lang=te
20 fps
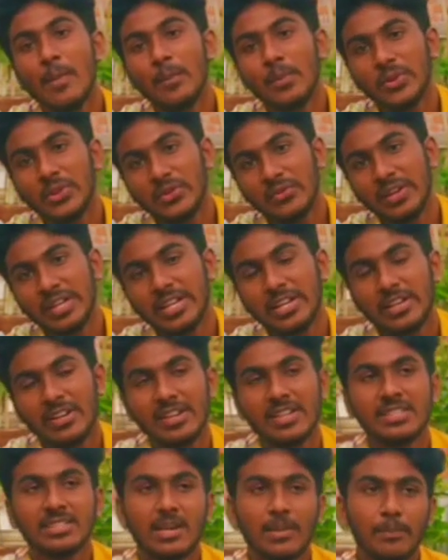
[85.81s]
ముందు
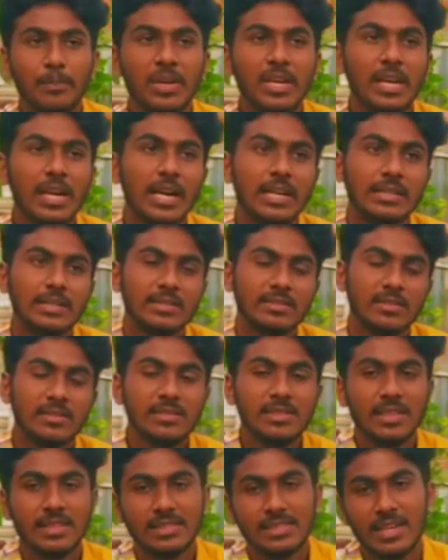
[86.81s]
వీడియోలోనే చెప్పి అడ్రస్లు
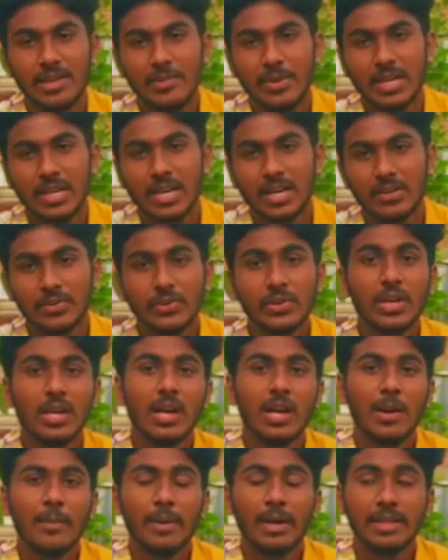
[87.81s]
సెండ్ చేయమన్నాను
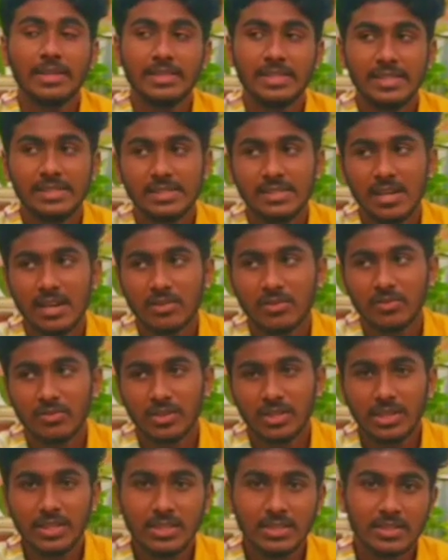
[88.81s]
మరి సీట్స్
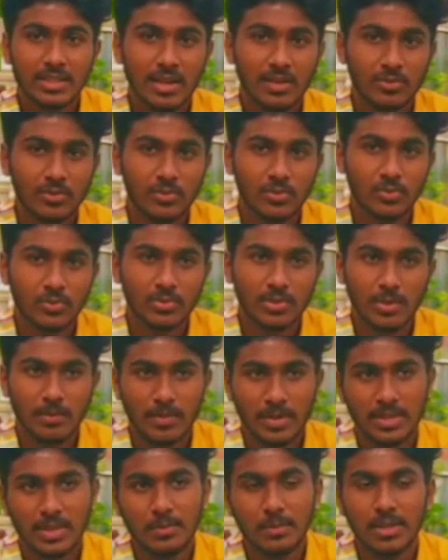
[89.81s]
రాకుంటే నాకు
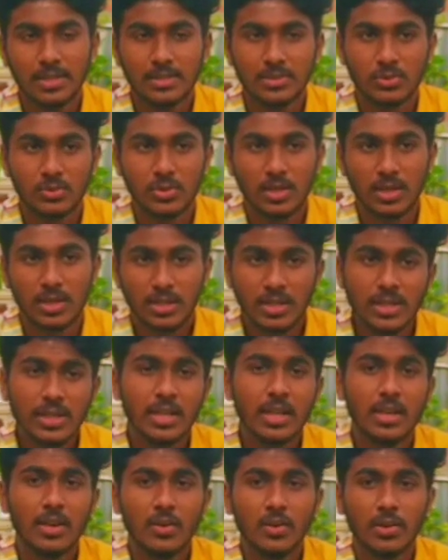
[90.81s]
సంబంధం లేదు చూడండి
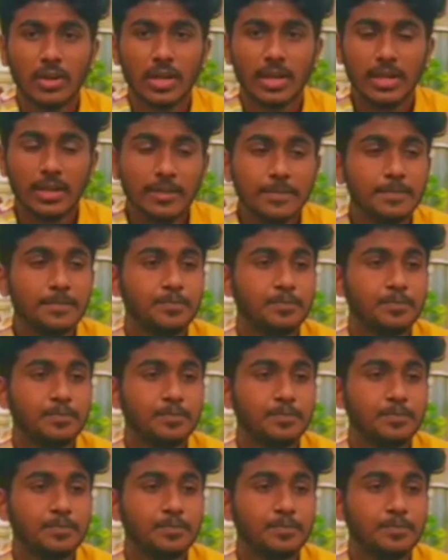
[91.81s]
ఓకేనా